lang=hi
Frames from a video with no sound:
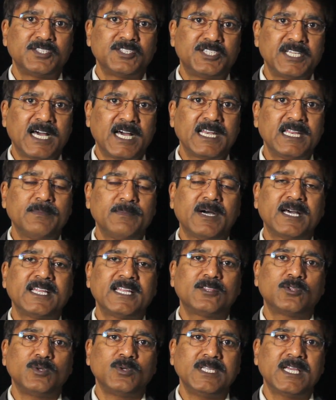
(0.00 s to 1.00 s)
जाने
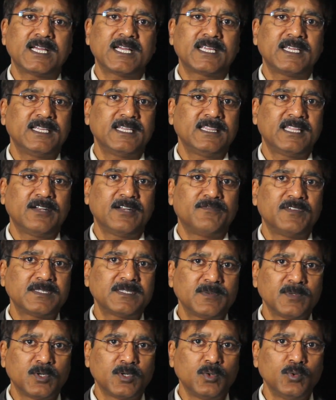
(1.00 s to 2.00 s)
माने दुनिया के अंदर
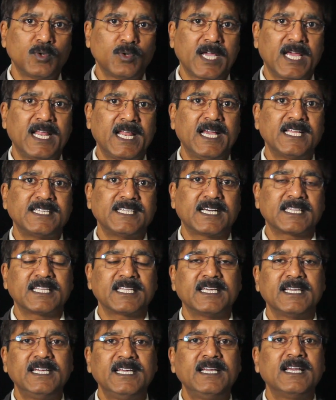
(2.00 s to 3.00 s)
विश्व गुरु कहलाए
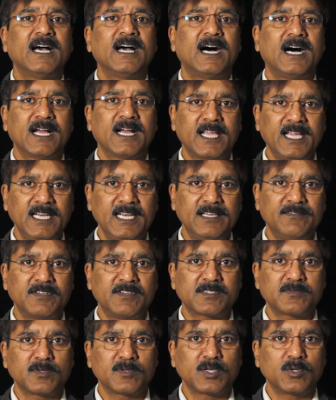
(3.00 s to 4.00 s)
जाते हैं अकेले
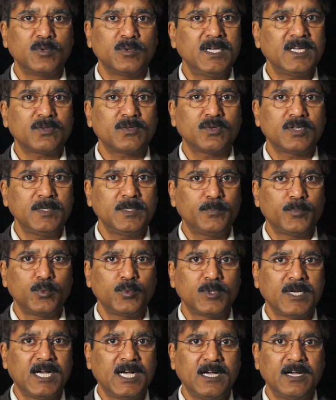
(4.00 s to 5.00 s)
विश्व गुरु है क्योंकि
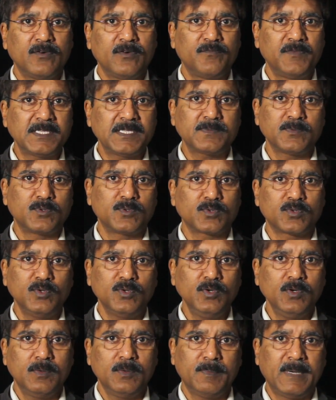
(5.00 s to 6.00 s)
पूरा विश्व उनको
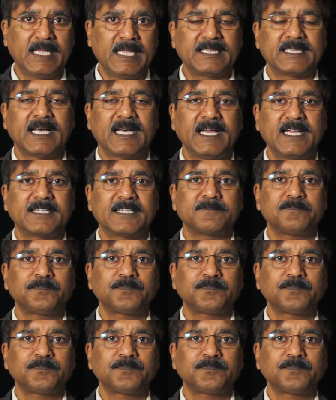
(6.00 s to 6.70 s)
मानता है